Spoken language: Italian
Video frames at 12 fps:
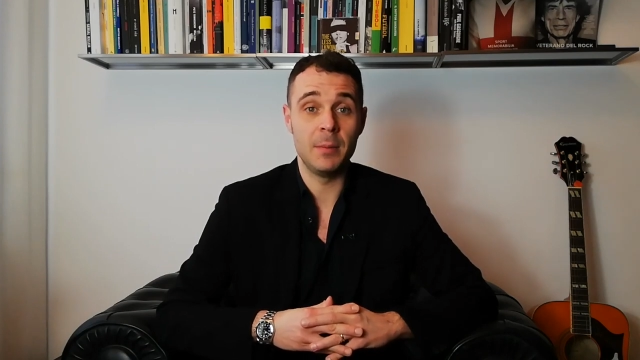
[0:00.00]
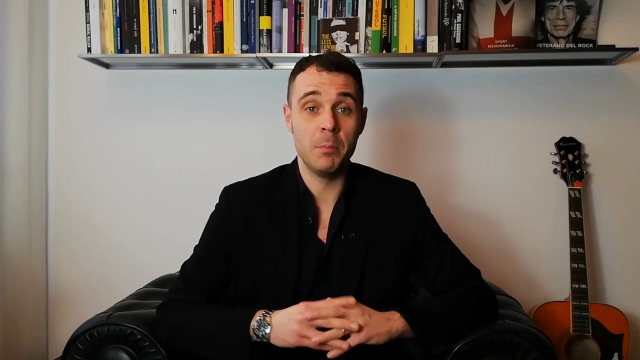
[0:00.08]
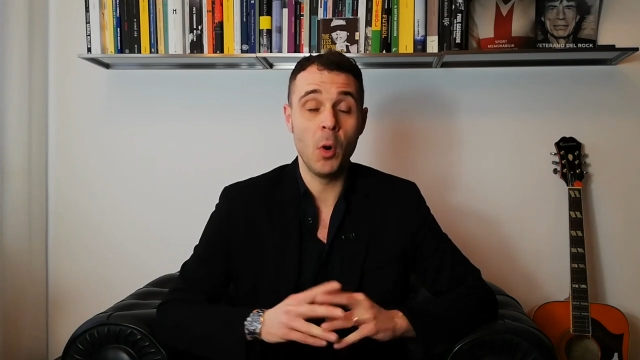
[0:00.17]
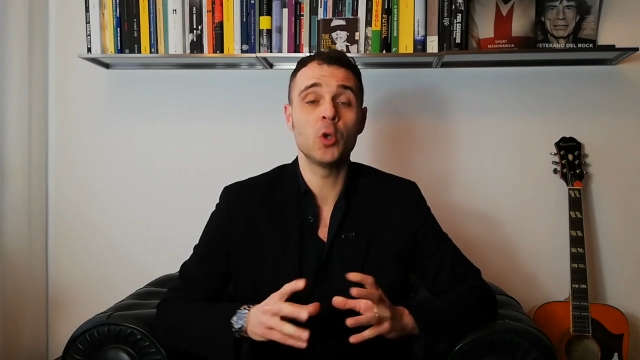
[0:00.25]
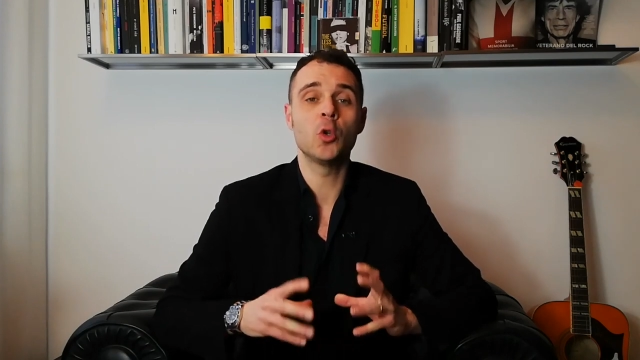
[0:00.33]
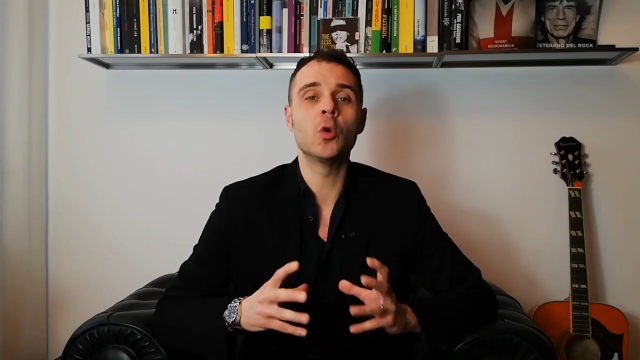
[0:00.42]

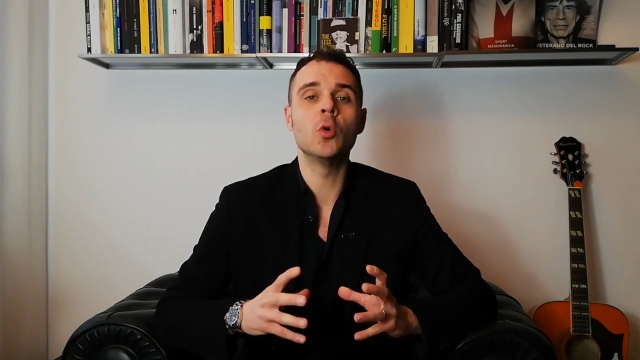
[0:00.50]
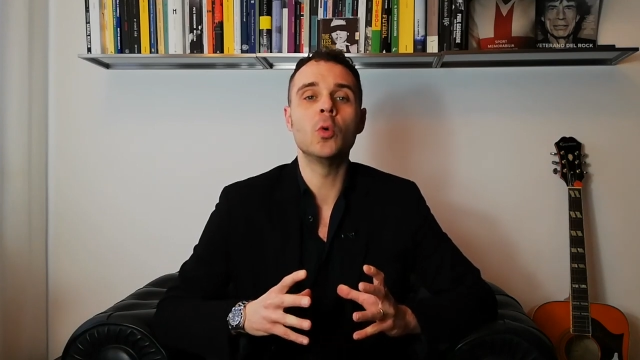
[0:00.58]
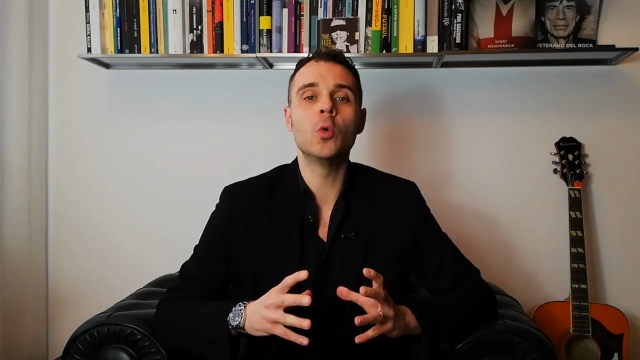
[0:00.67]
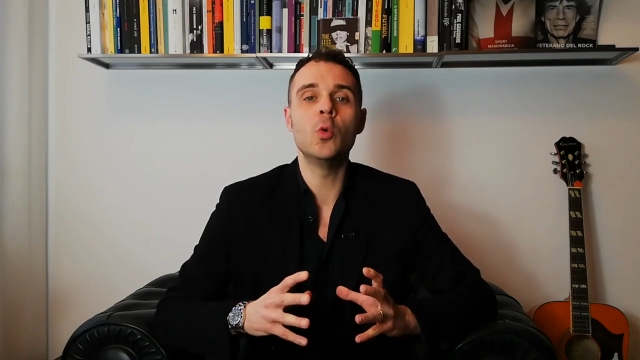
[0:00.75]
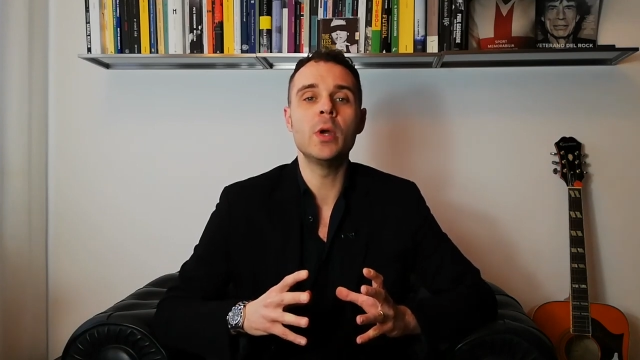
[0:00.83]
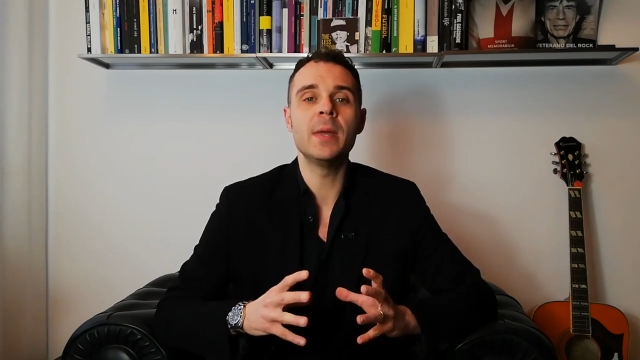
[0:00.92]
modo
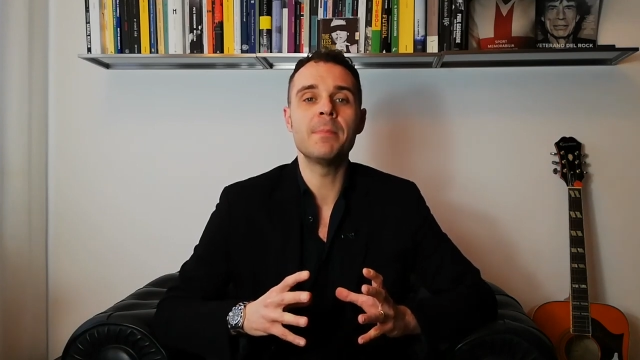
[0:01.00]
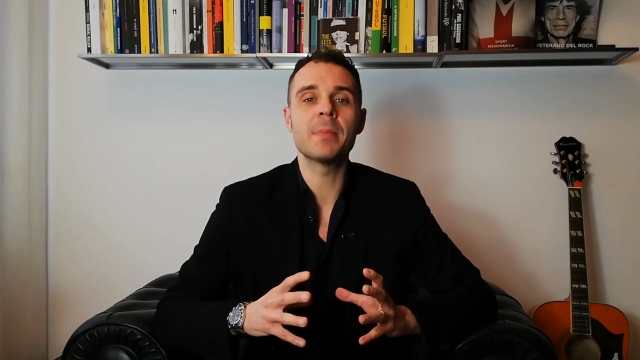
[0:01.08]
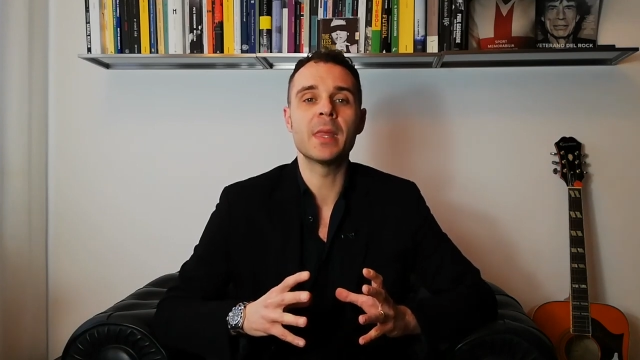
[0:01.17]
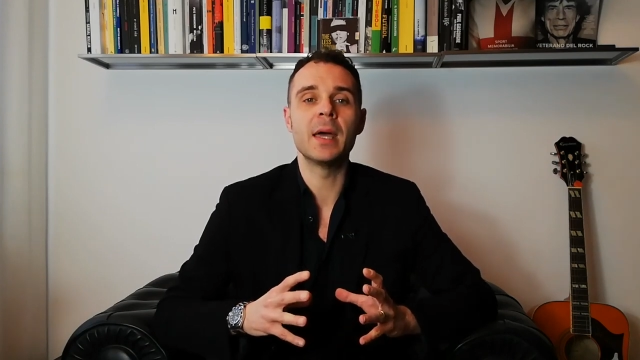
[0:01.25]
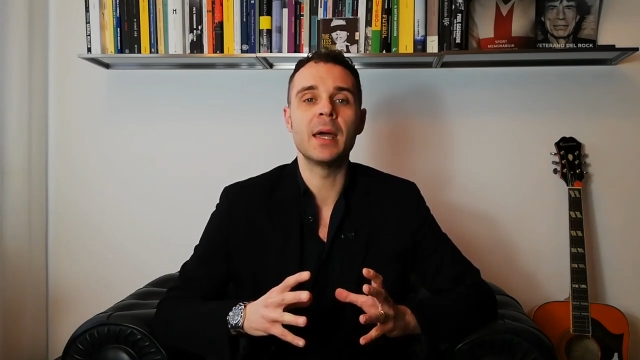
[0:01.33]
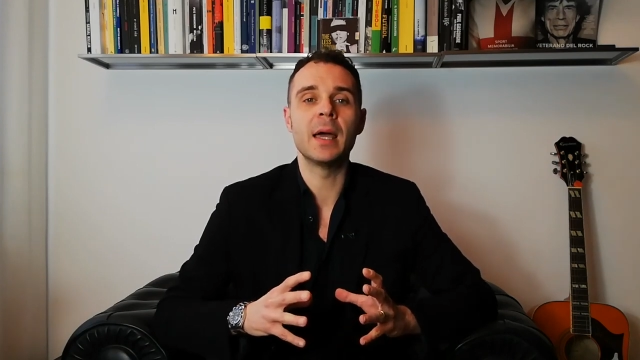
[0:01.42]
con cui
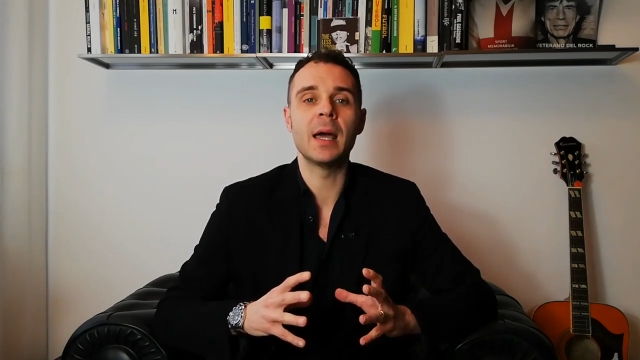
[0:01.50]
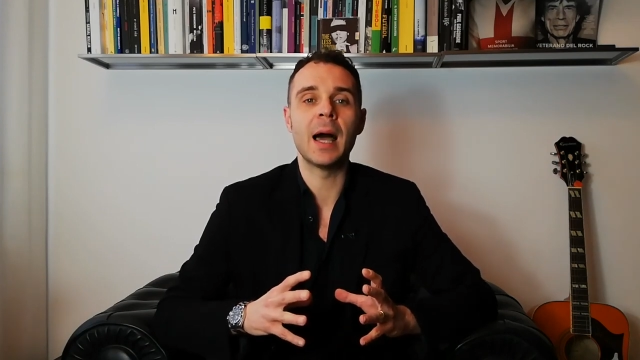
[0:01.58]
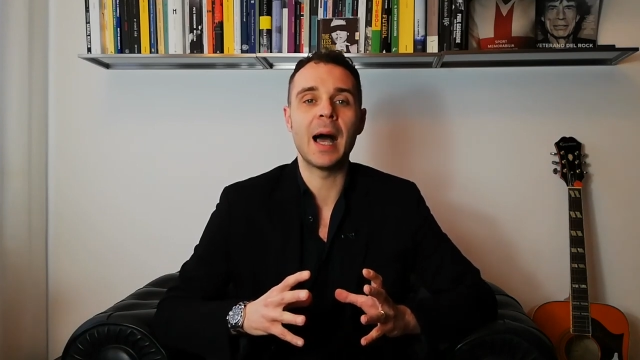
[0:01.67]
eh,